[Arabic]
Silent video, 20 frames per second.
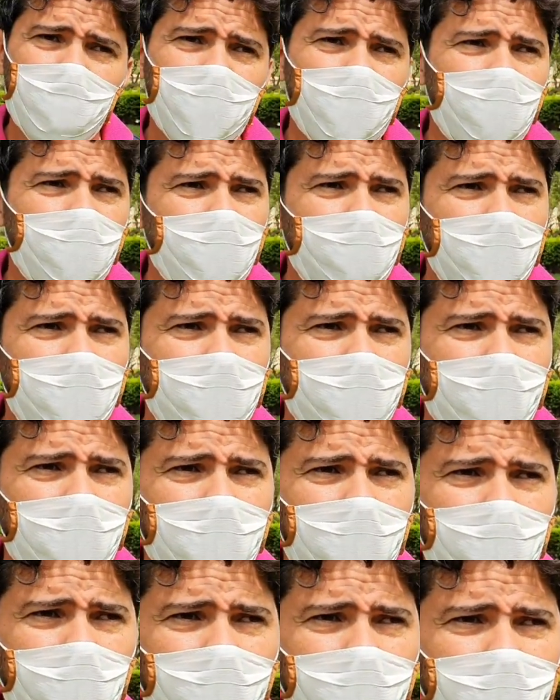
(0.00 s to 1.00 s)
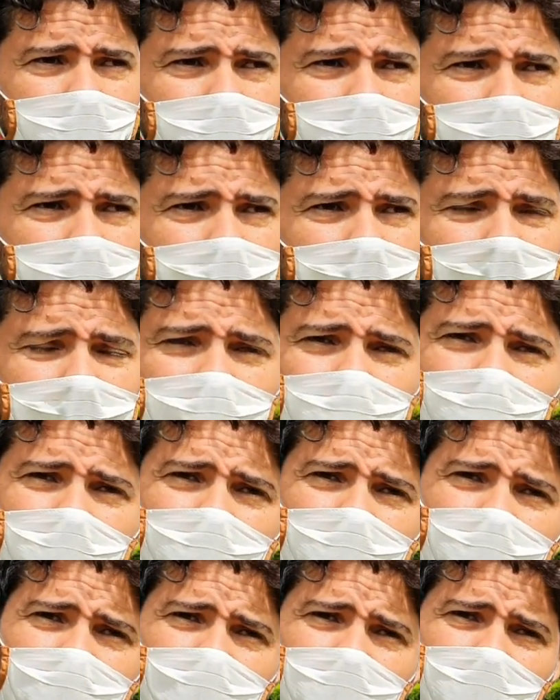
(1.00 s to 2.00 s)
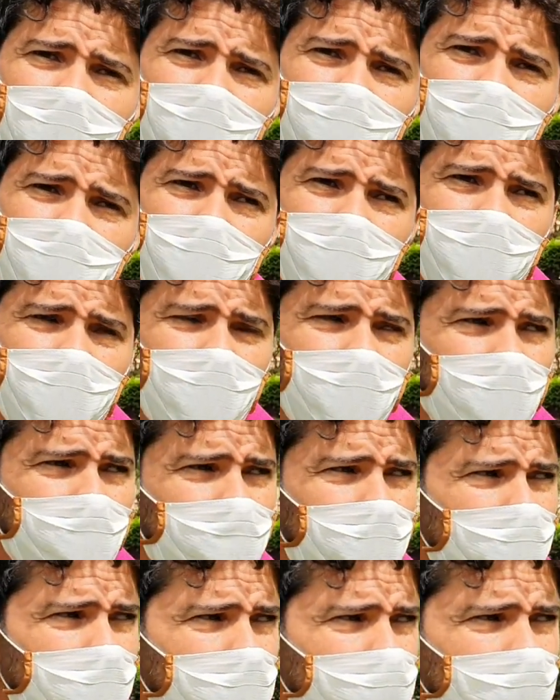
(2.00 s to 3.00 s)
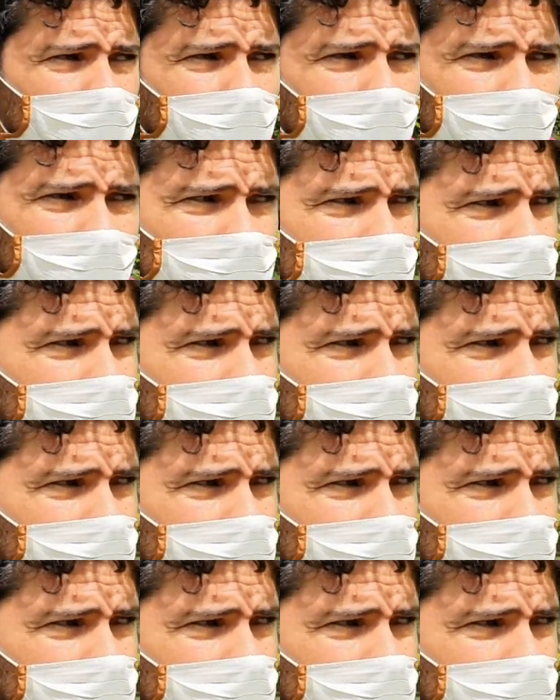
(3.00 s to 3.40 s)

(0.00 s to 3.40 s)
بدون ما نتكلموا على جامع الفنا جامع الفنا